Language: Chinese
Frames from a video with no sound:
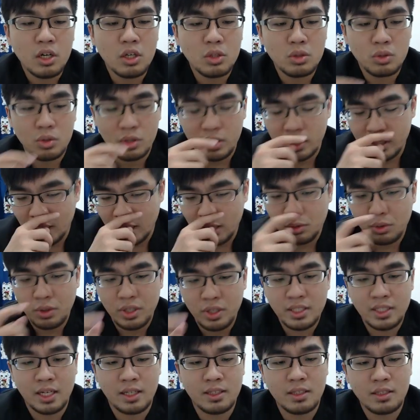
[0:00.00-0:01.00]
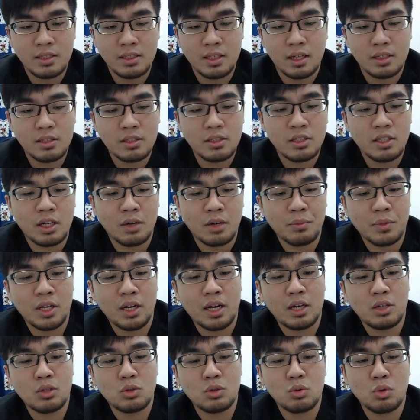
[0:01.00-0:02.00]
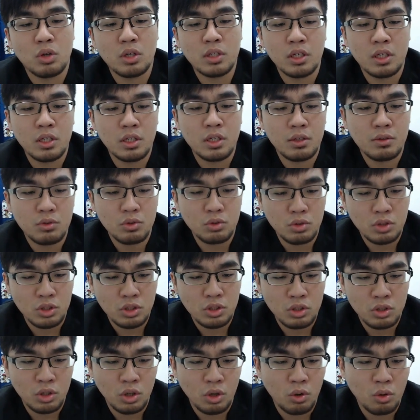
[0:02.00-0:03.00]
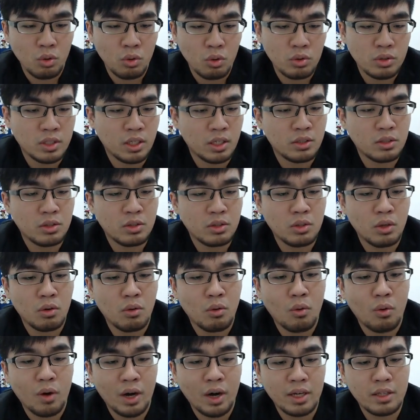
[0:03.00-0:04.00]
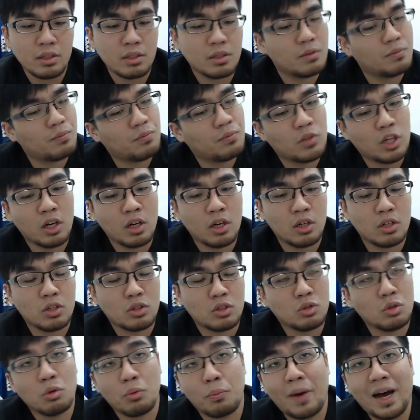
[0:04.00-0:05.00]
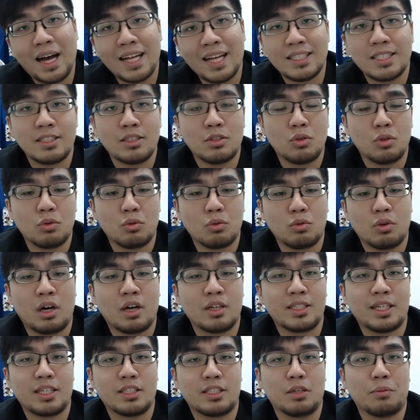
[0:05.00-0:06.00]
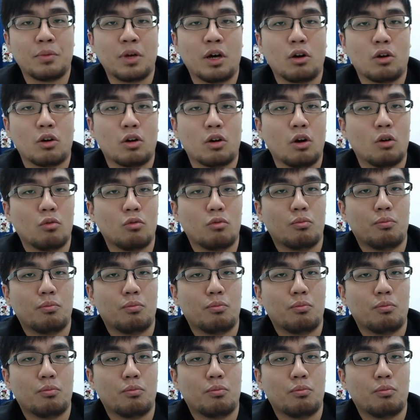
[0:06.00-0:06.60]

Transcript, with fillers: 所以在对战的场次上面来说呢，就是由神宗 White 呃就八支队伍啊赛程表 Go